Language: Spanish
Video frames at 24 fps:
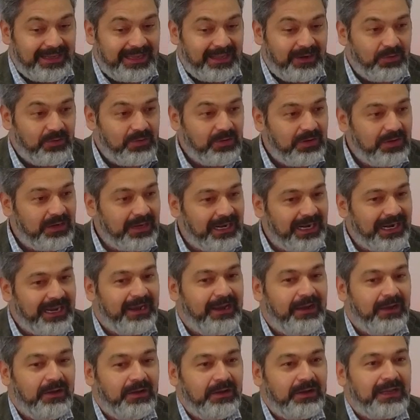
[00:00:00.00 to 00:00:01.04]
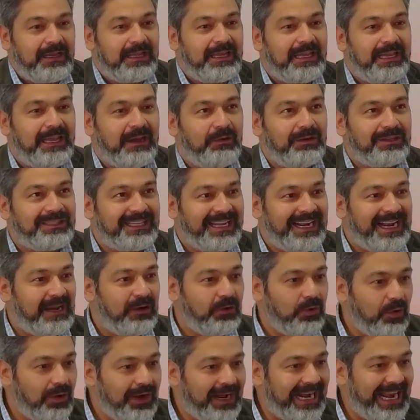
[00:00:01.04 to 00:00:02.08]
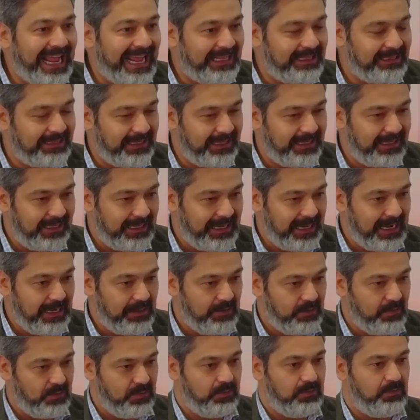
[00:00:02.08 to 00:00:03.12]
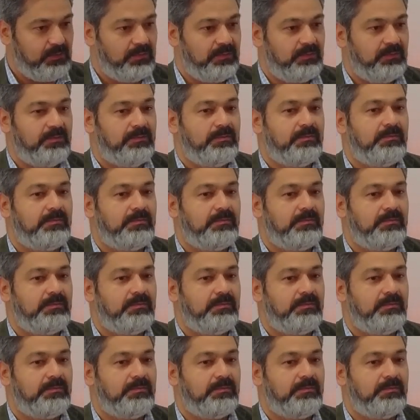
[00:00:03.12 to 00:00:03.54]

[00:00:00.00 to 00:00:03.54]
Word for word: quiero, quiero hacer algo grande, algo